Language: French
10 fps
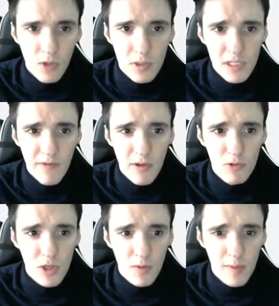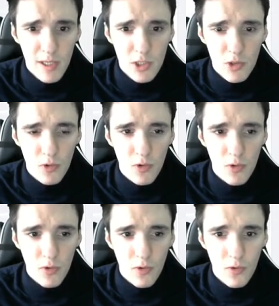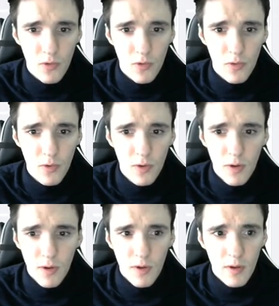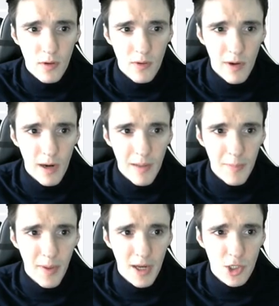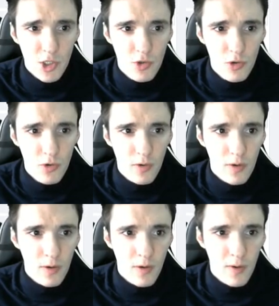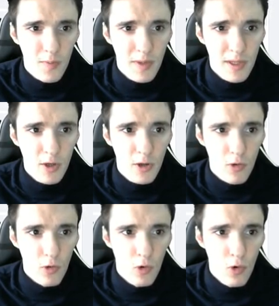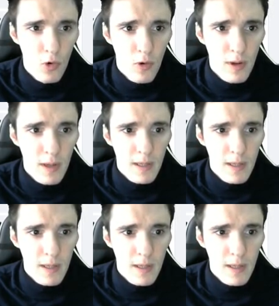Donc ça va nous emmener sur le, voilà, la page de Bitcoin euro.